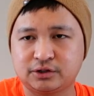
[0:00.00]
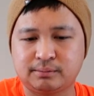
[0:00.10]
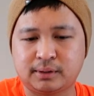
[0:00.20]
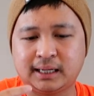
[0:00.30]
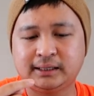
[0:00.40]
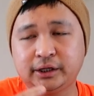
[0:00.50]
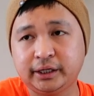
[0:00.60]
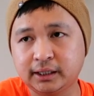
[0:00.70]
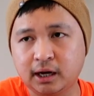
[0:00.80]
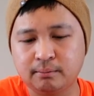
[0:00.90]
So maganda
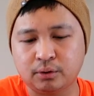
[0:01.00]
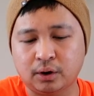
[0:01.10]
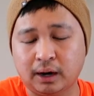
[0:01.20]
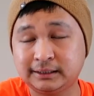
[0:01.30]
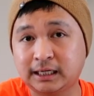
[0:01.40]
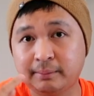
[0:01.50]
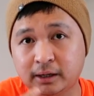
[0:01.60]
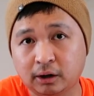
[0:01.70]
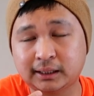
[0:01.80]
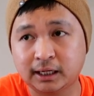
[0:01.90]
yung income mo at saka
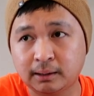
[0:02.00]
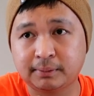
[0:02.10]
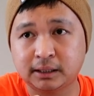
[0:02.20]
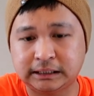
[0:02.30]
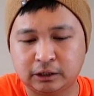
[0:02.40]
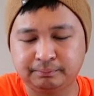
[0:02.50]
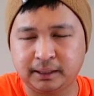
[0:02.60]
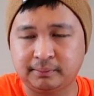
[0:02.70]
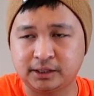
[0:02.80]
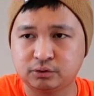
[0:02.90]
meron ka talagang pang down
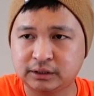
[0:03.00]
payment.